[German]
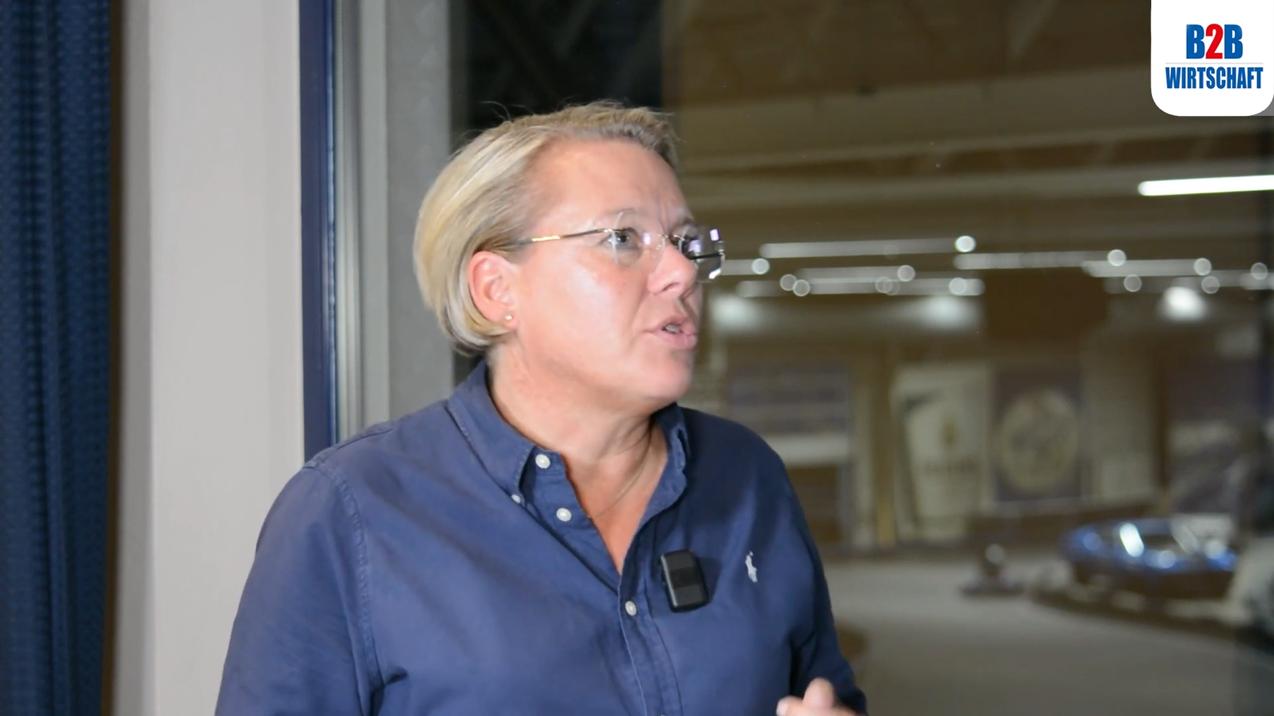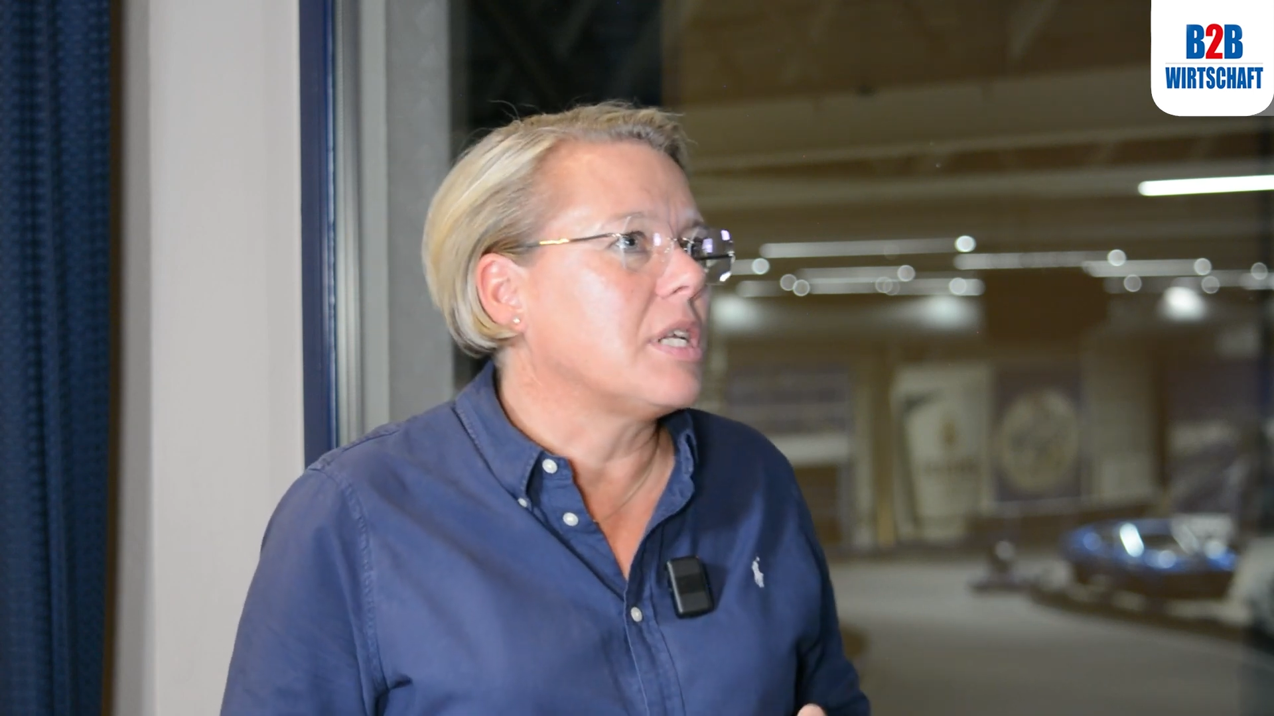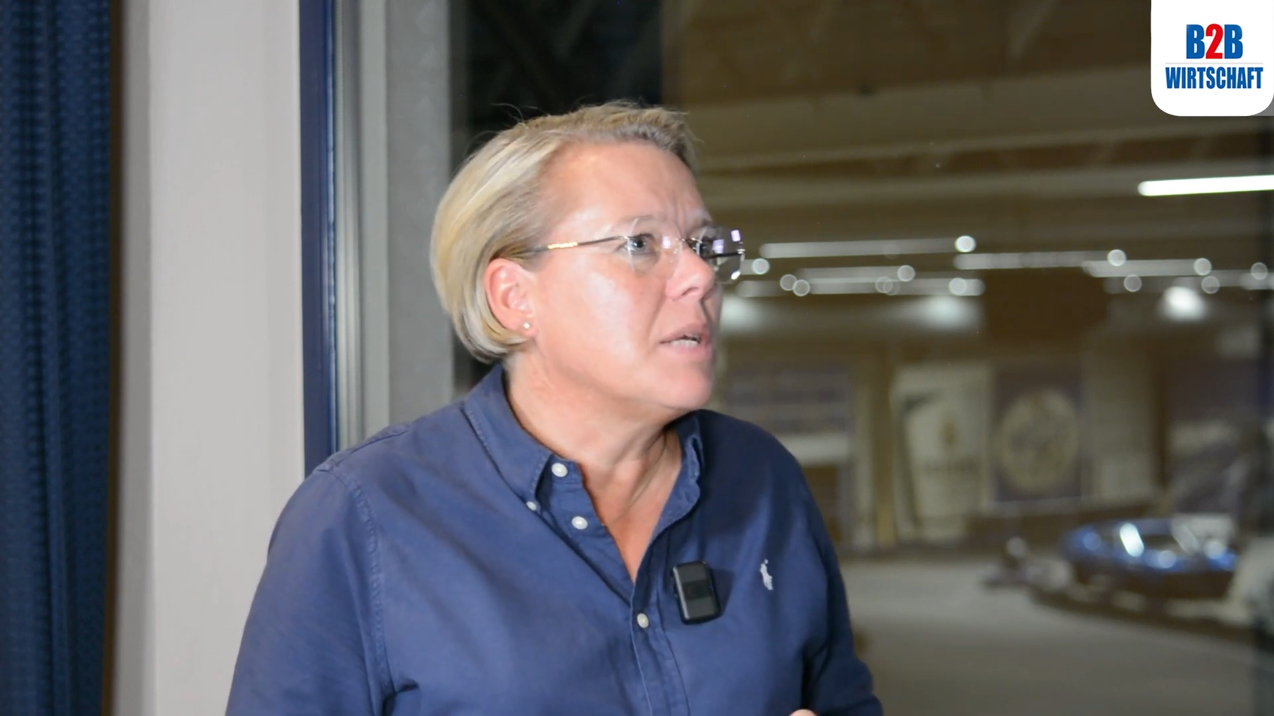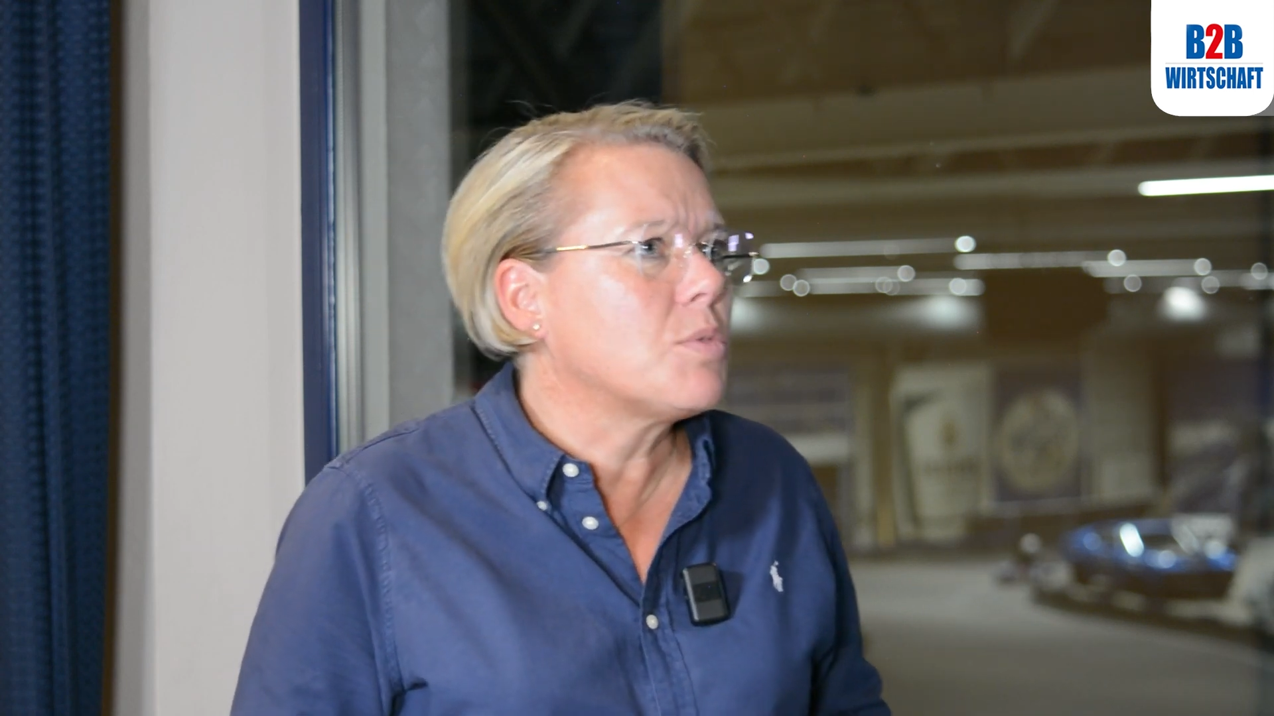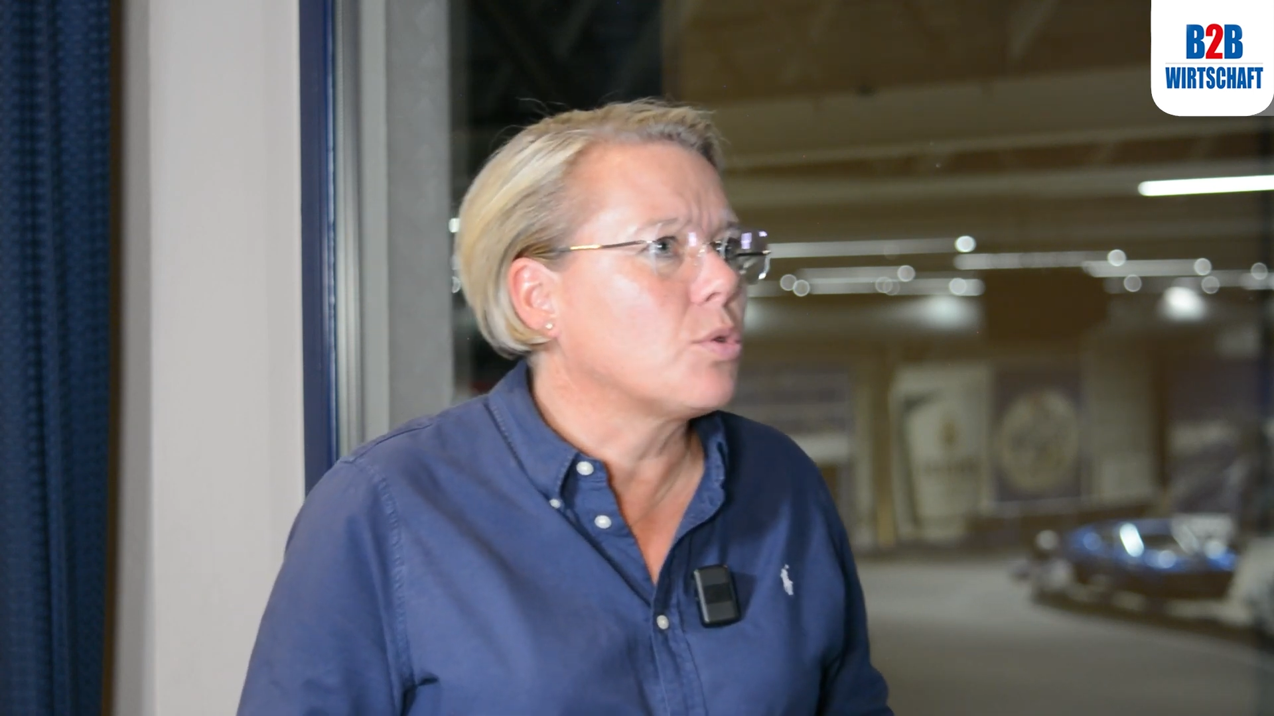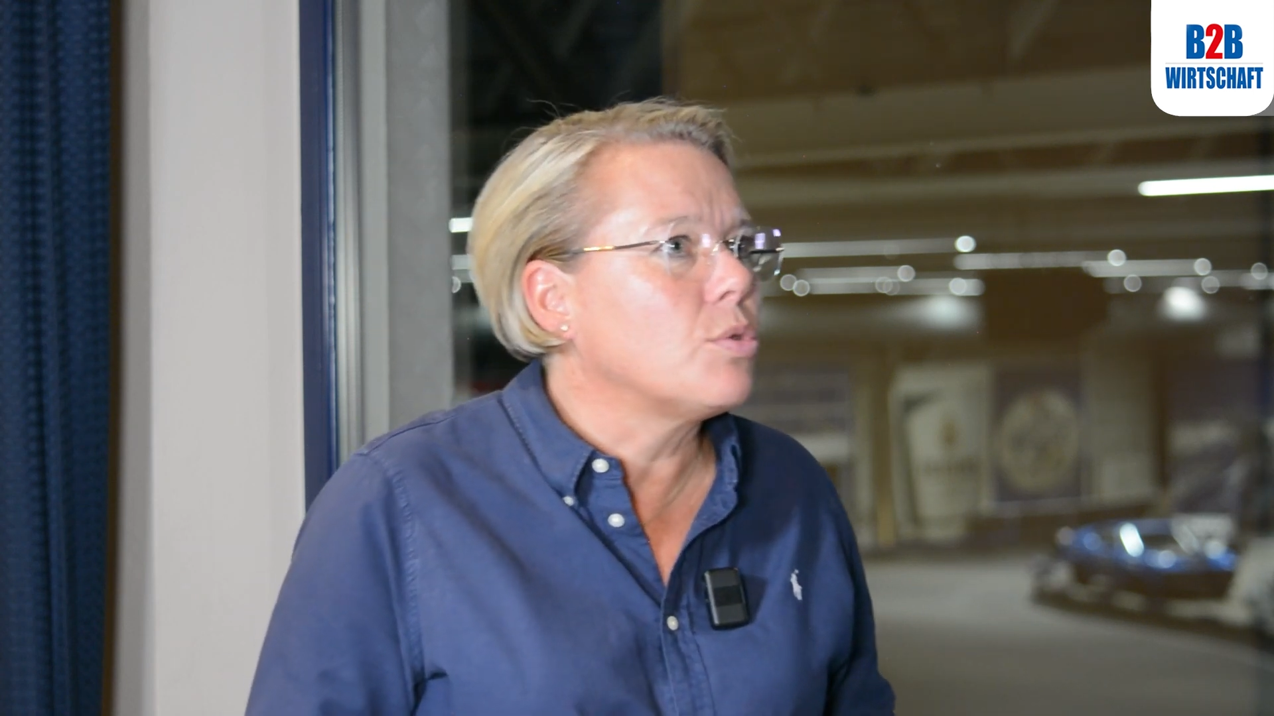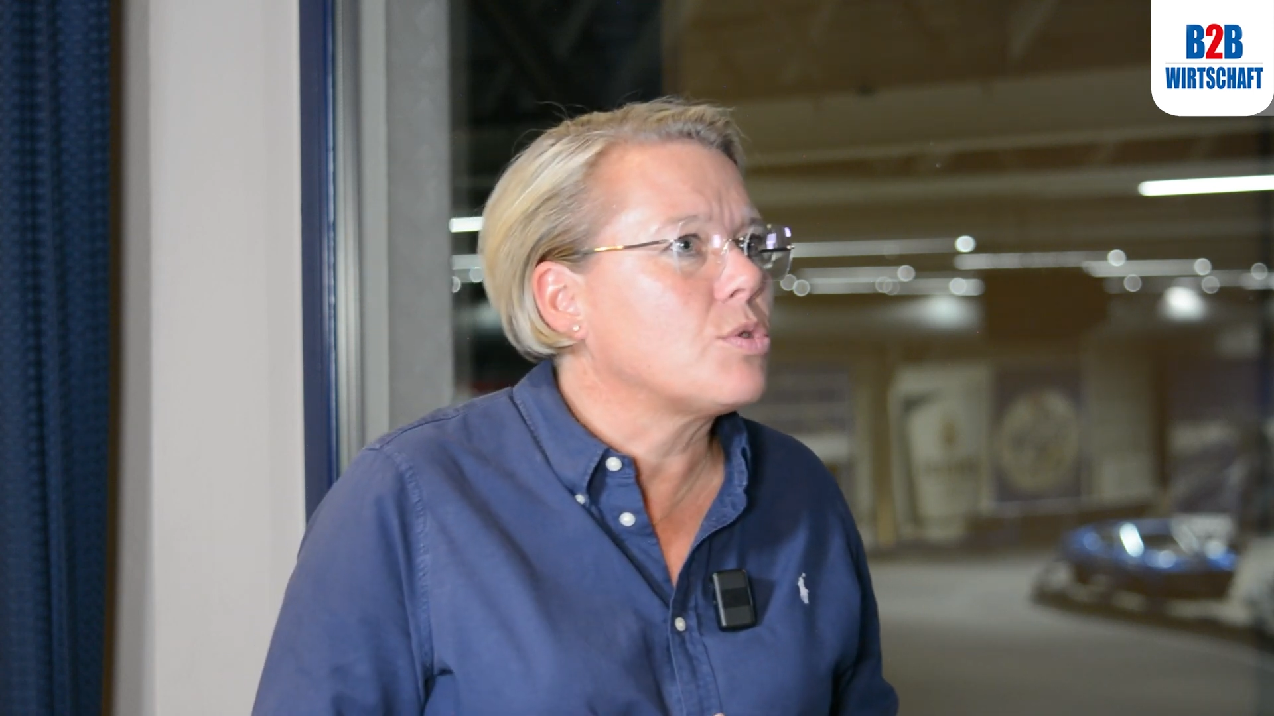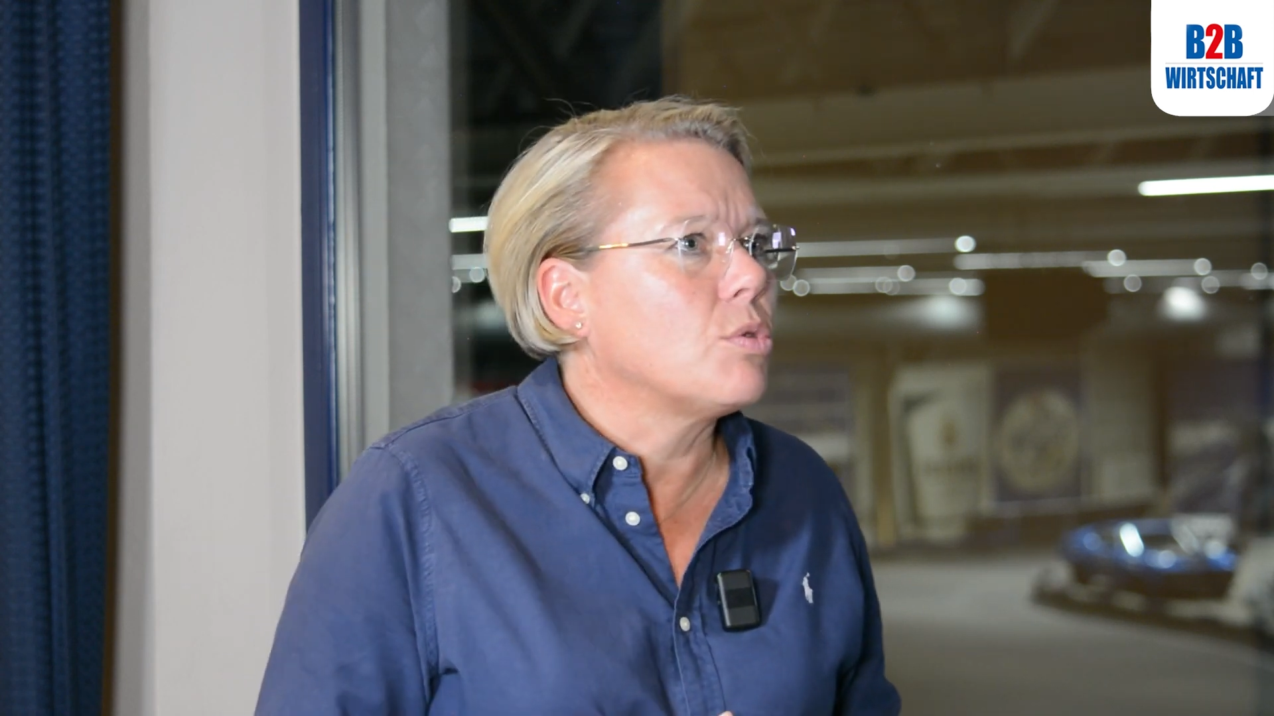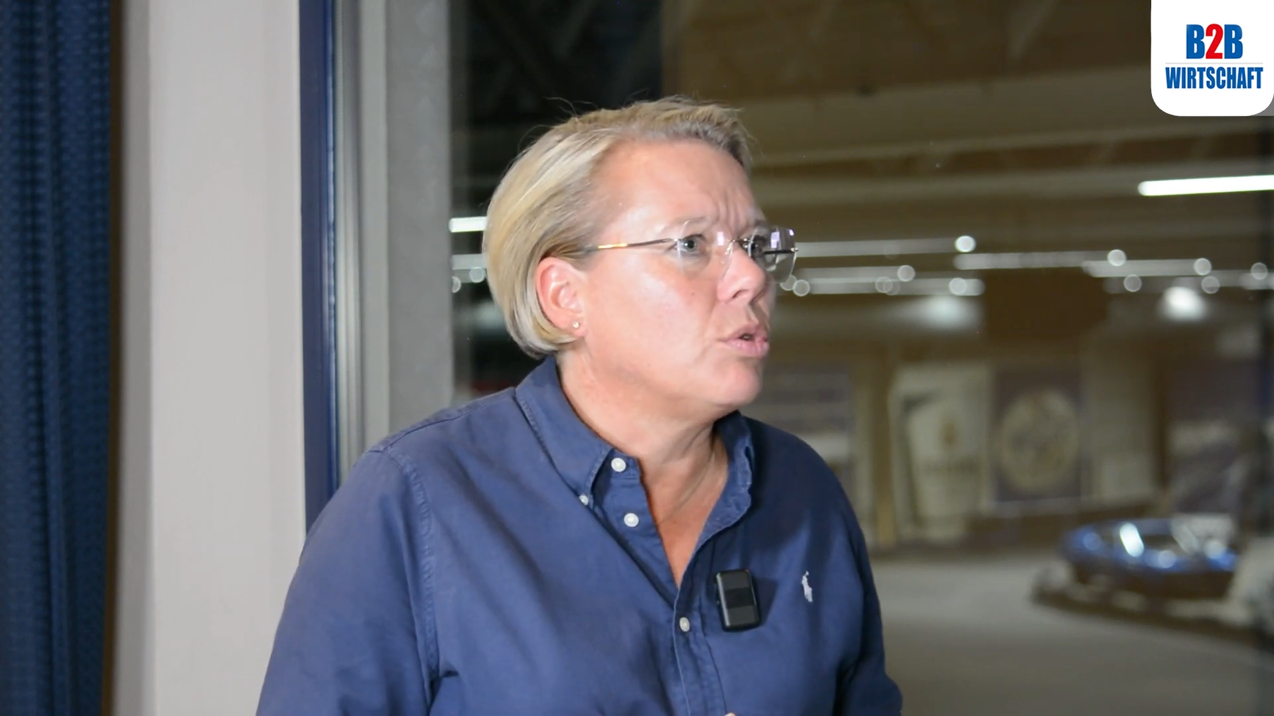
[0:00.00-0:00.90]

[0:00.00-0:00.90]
Unternehmensgröße